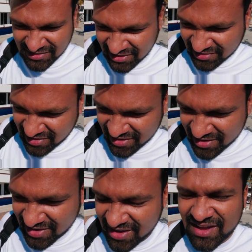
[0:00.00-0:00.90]
कर सकते
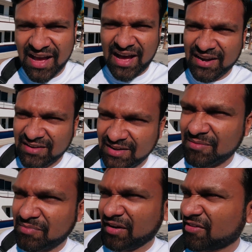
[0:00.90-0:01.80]
हैं एंड
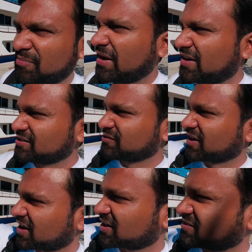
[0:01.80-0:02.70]
प्राइवेट पार्टीज
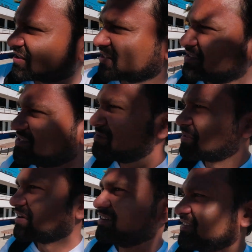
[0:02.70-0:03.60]
वगैरह कर सकते हैं सी में